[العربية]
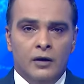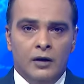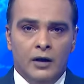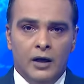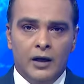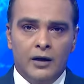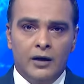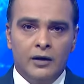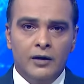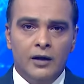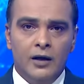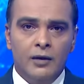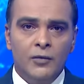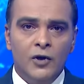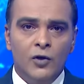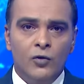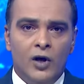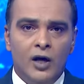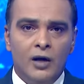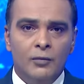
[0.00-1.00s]
أكد
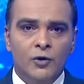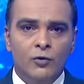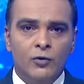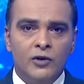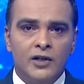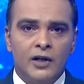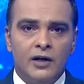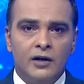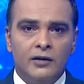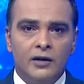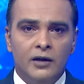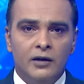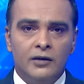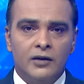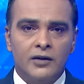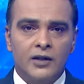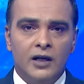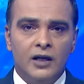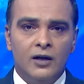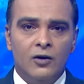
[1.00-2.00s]
أمين عام وزارة
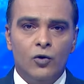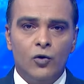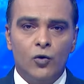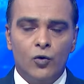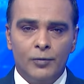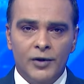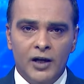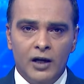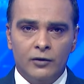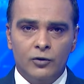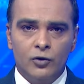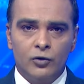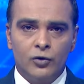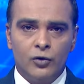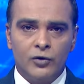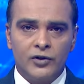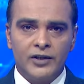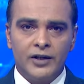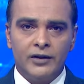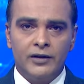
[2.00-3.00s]
الاتصال الحكومية
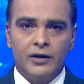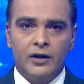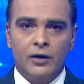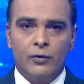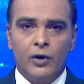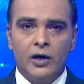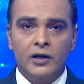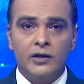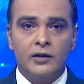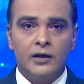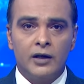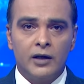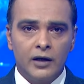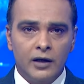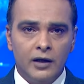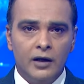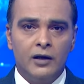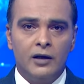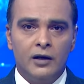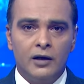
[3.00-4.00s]
الدكتور زيد النوايس
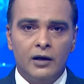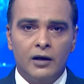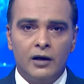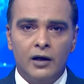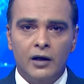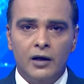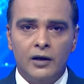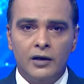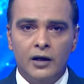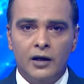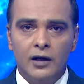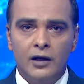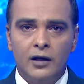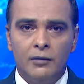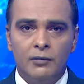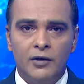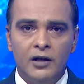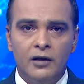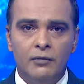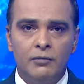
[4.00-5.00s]
خلال لقاء
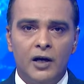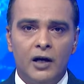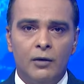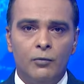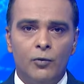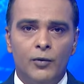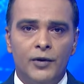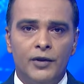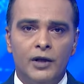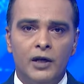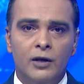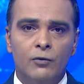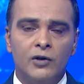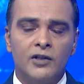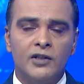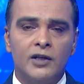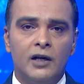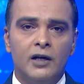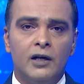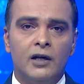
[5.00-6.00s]
إعلامي مع ممثلي
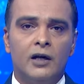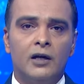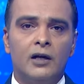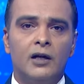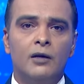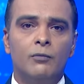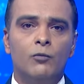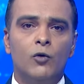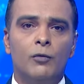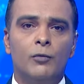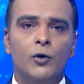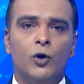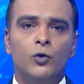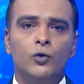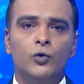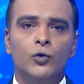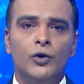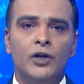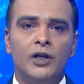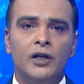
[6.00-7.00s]
وسائل الإعلام
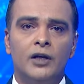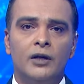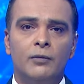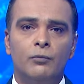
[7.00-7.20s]
وبحضور